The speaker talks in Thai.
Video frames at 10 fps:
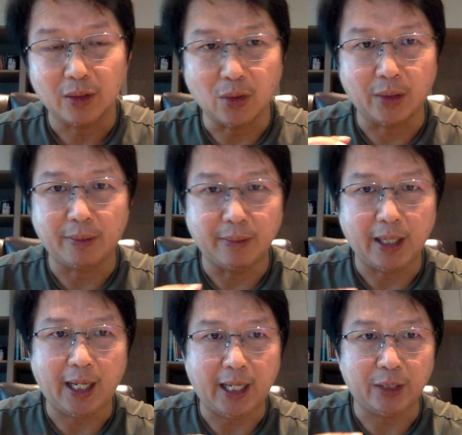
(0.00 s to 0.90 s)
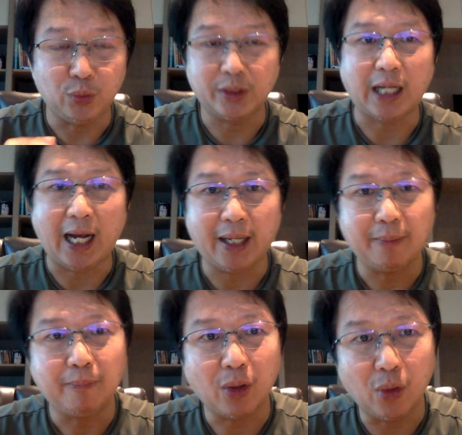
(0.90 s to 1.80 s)
กด อ่า หยุดชาร์จ
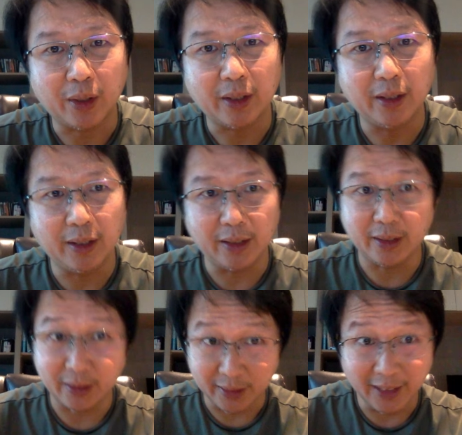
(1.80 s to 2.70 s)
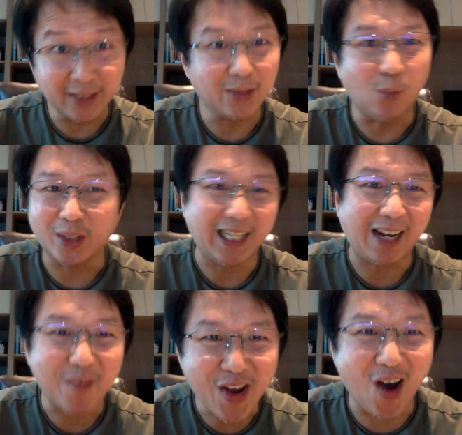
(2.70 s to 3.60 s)
ปรากฏ ดึงหัวชาร์จ
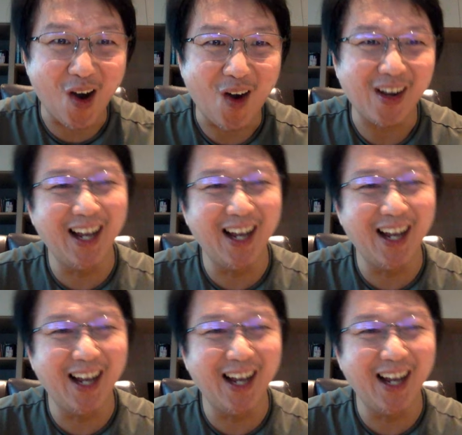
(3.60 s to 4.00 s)
ไม่ออก